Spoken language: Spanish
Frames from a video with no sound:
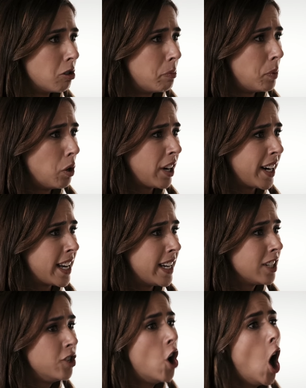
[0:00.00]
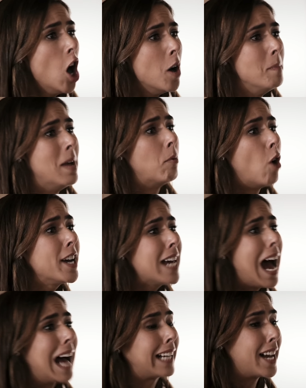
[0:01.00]
No puedo creer. No me voy
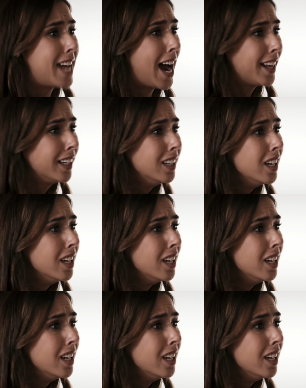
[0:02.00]
a callar.